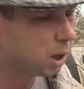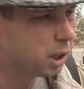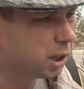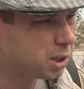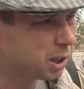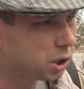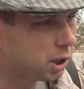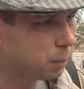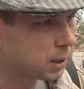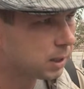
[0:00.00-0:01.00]
Где эти
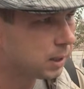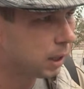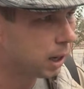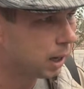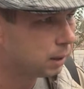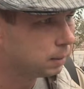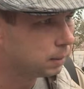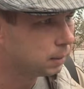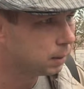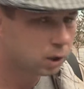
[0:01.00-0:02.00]
сачки позасели, а?
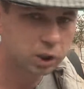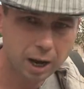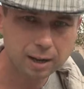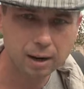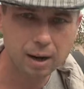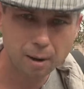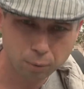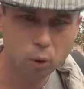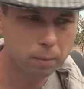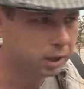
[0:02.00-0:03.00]
Шара
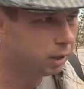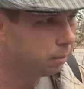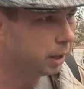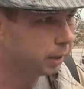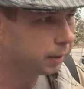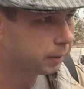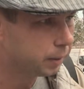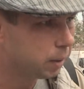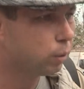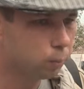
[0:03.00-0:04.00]
объема не имеет.
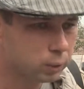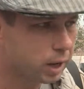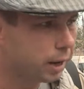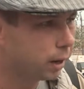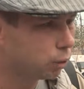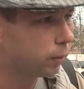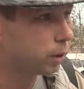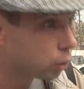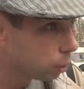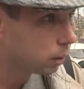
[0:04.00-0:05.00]
Угу. Ну пускай
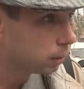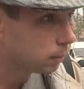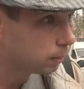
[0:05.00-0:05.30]
готовят что?